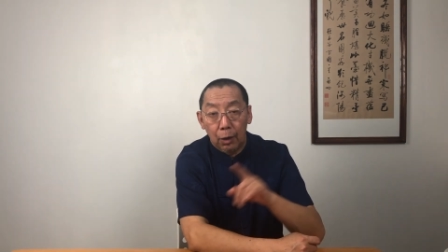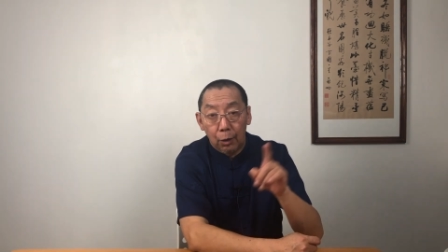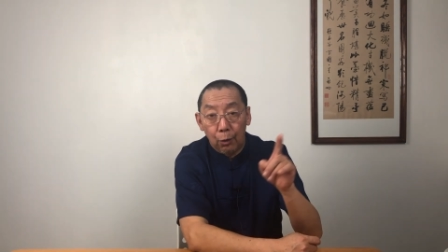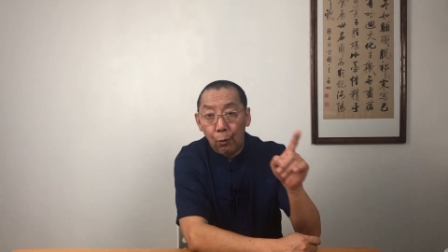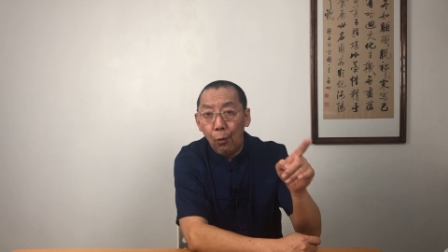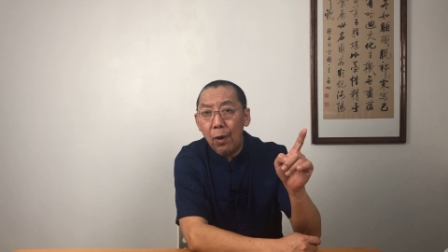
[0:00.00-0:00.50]

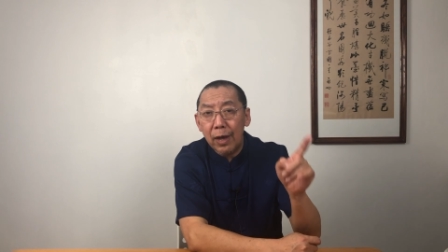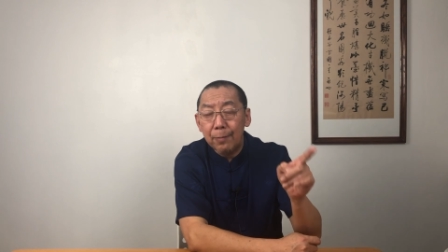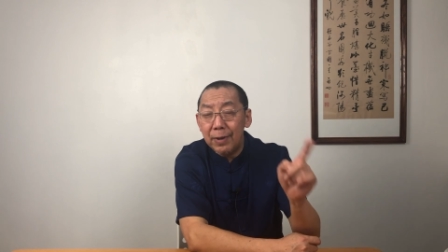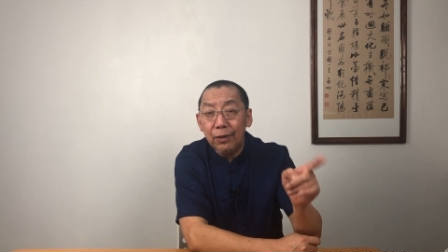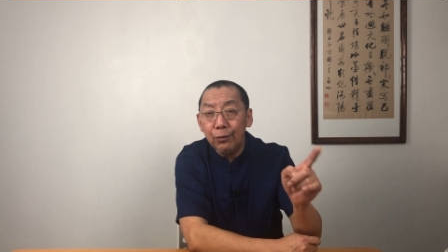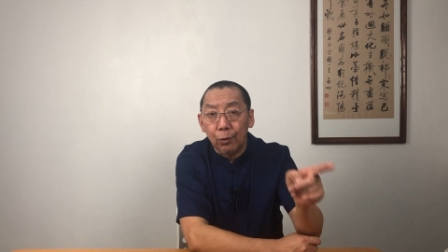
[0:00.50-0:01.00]
红卫
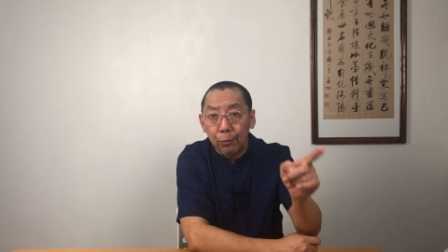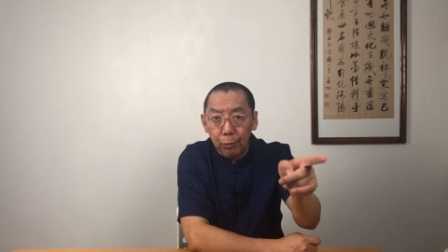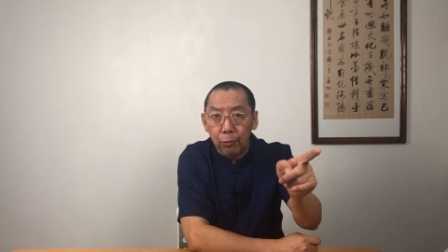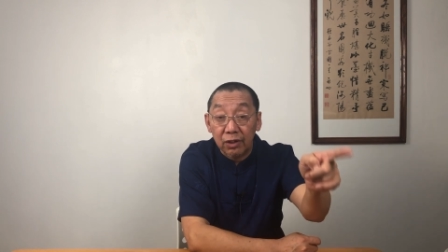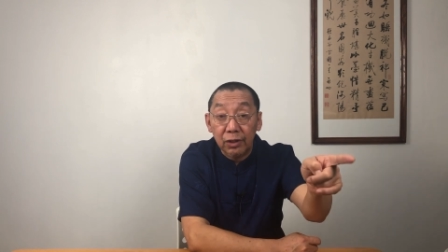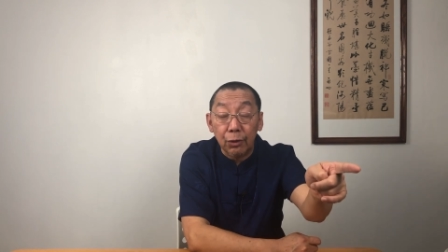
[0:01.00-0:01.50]
兵总
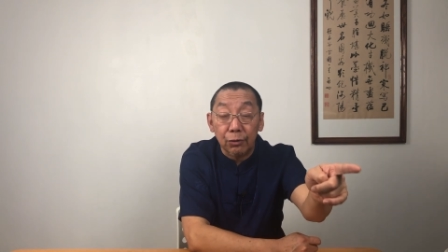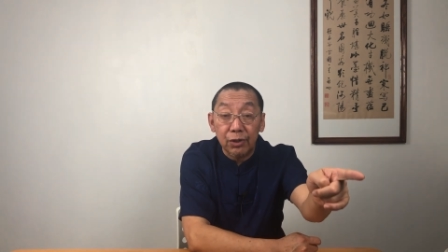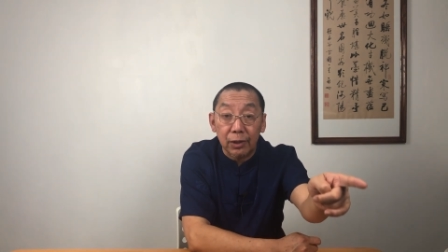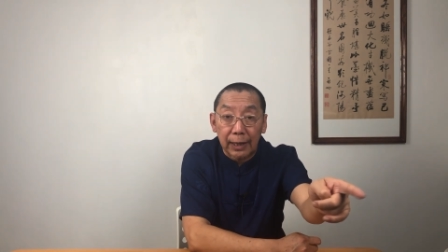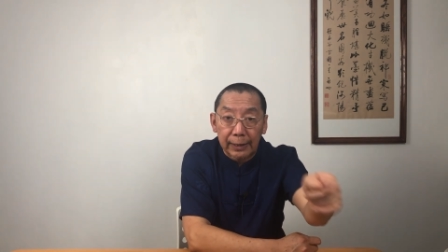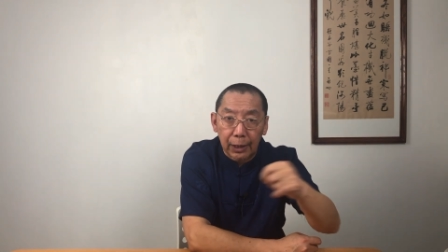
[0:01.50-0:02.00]
部就
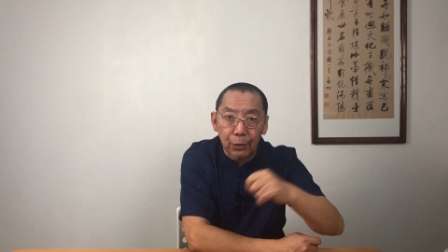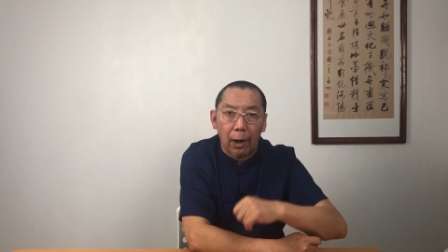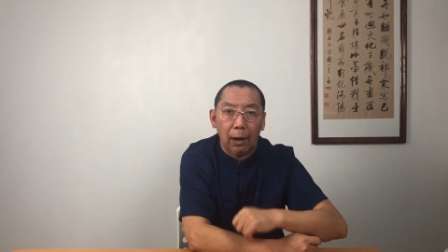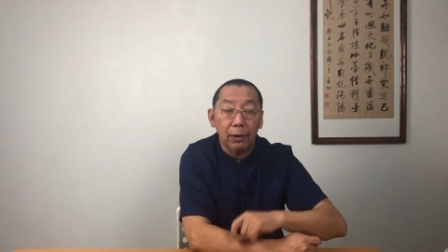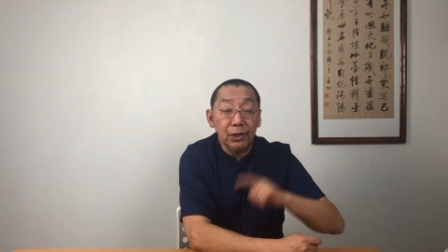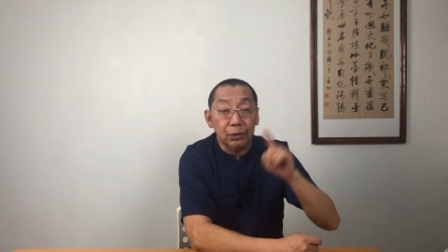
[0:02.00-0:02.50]
设在这个院
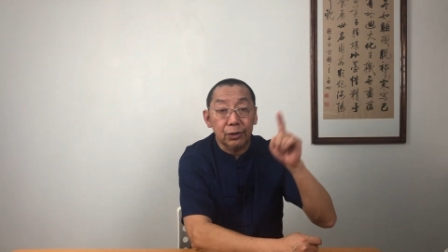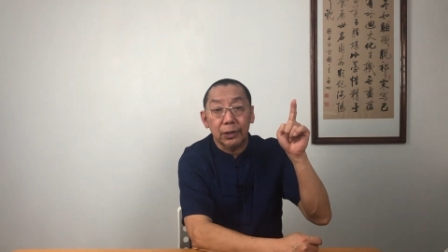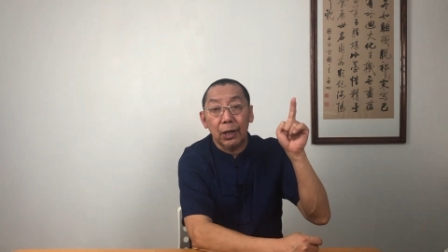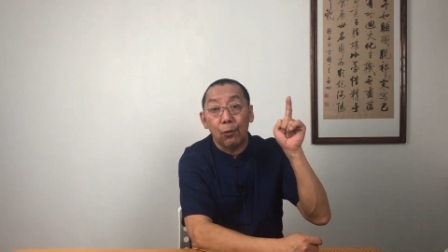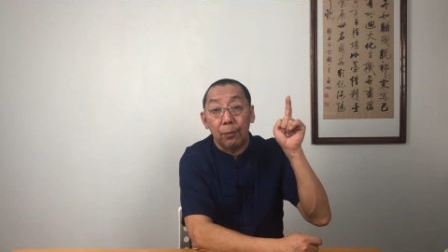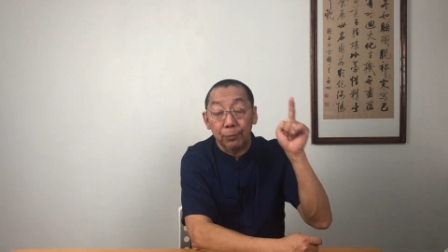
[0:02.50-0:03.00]
儿，就设
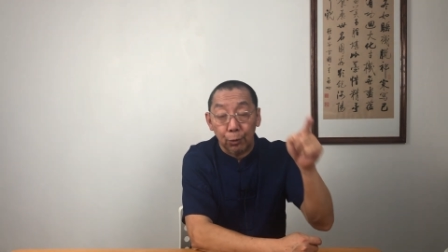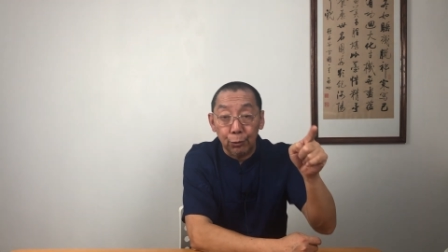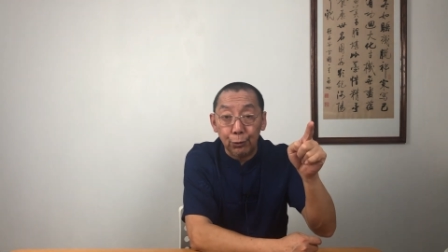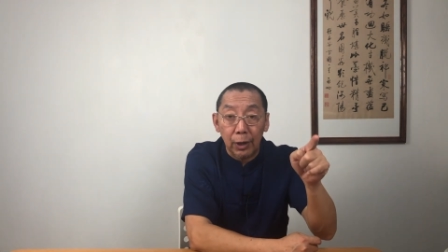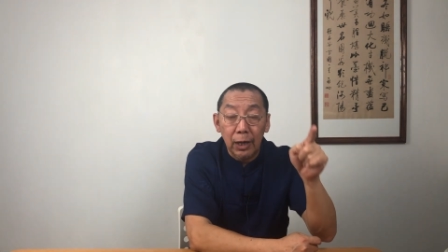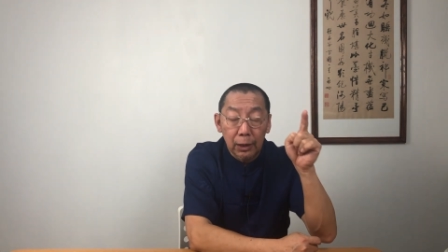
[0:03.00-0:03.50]
在我们同
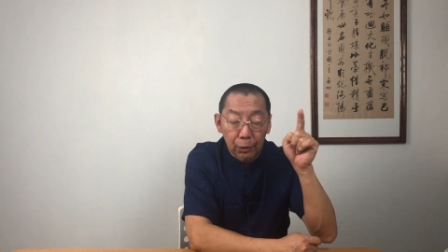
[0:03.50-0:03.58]
学、